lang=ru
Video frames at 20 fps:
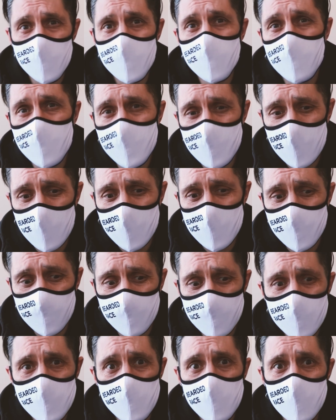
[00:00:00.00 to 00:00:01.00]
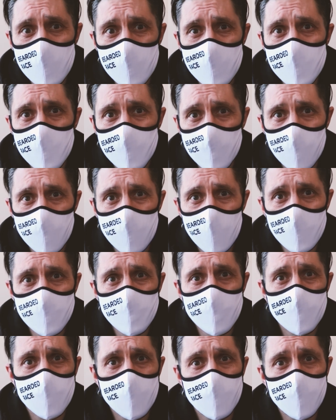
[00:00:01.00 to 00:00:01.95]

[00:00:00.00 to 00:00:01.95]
Ничего страшного, если я сниму маску.